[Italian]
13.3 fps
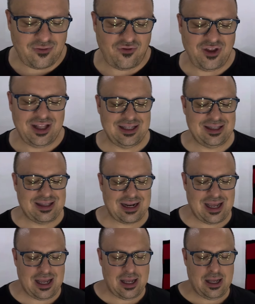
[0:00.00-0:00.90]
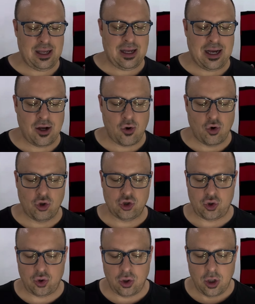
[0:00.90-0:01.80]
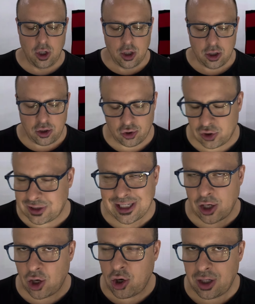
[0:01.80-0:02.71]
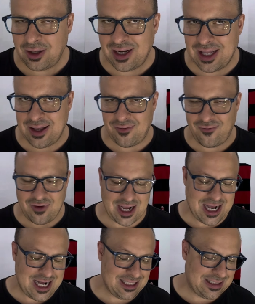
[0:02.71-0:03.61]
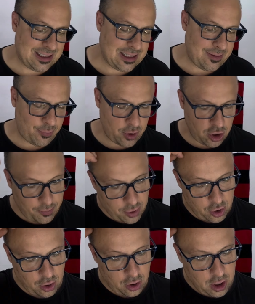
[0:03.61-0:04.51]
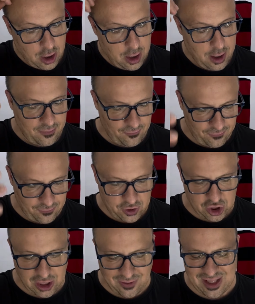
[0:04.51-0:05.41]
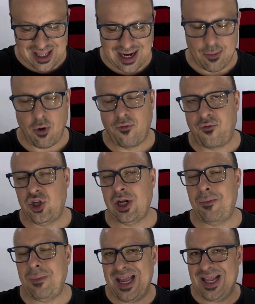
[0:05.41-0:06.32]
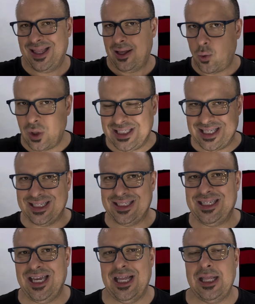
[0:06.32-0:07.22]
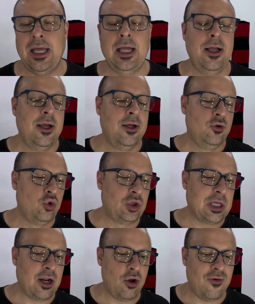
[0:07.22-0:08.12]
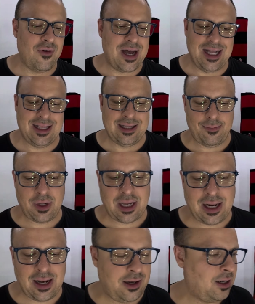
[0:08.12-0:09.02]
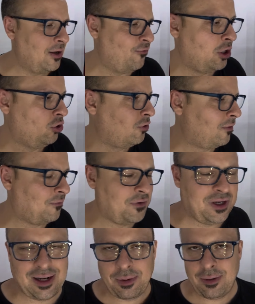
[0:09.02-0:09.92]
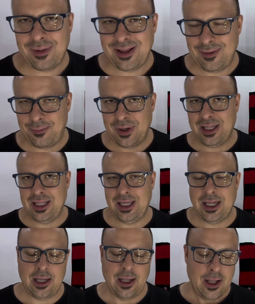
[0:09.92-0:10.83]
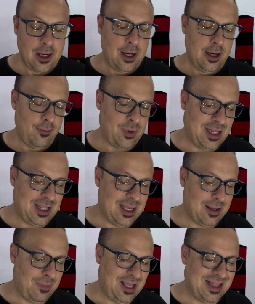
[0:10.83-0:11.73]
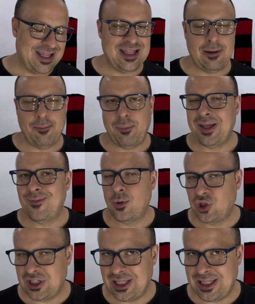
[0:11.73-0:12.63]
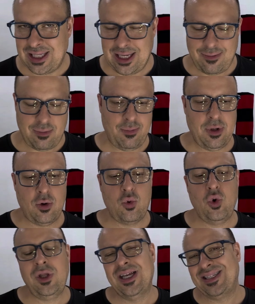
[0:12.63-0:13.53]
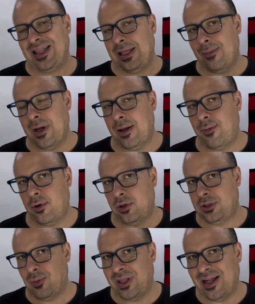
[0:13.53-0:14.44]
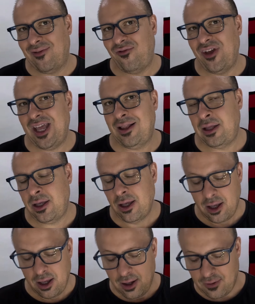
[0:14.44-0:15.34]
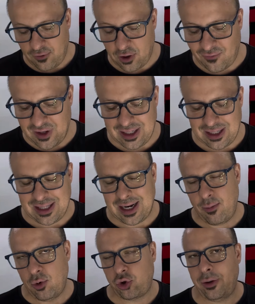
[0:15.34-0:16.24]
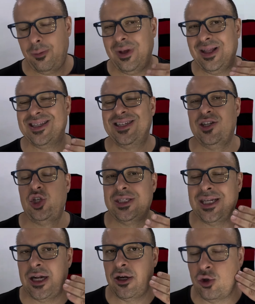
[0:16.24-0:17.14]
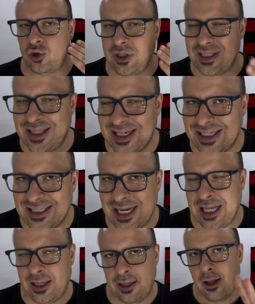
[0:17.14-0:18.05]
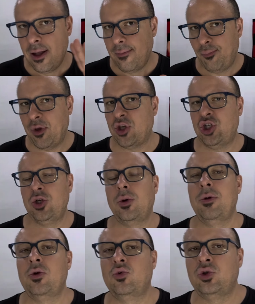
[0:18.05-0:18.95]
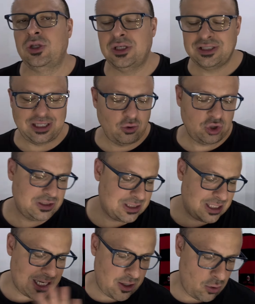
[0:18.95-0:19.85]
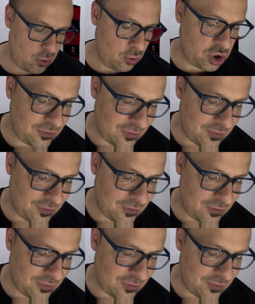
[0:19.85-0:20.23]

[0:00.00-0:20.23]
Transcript: 23 eh, eh, agosto io sarò in eh, vacanza, poi dopo io ci rivedremo ufficialmente in questa sede tutta rinnovata perché i lavori dovrò finire prima di partire praticamente dal primo settembre per cui da settimana prossima dal 20 fino al 23 molto probabilmente se ci saranno notizie interessanti per 5 minuti se non ci saranno non ci